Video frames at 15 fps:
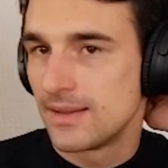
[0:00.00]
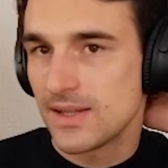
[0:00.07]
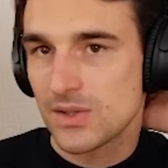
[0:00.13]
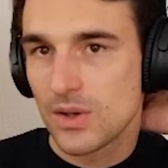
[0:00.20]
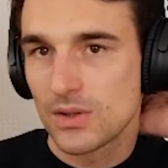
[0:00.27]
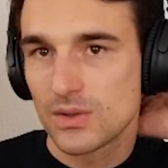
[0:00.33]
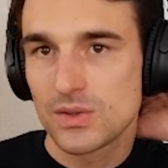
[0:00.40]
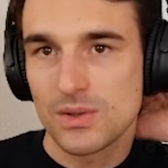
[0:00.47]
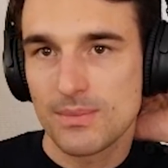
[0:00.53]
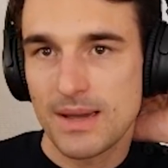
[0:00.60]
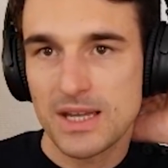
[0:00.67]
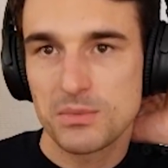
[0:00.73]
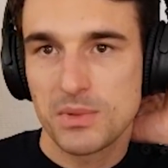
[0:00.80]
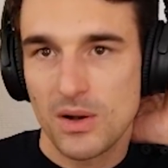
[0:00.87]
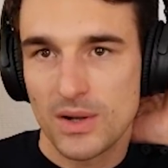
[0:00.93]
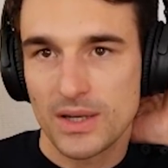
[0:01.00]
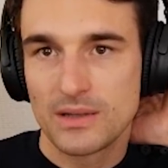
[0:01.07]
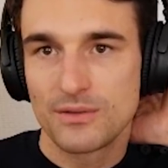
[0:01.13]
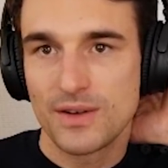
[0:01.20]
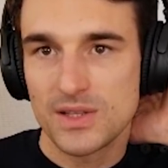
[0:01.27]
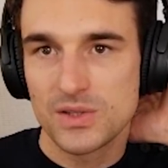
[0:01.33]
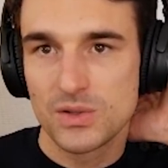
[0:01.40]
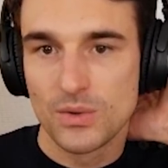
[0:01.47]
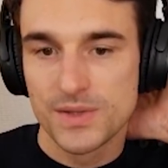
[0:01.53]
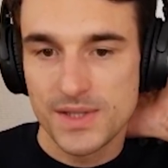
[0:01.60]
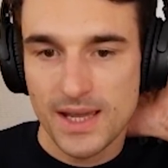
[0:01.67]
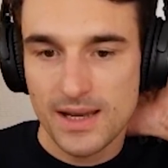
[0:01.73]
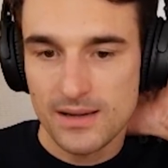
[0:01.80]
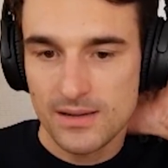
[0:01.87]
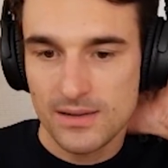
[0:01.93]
Das könnten zum Beispiel auch Inflation sein.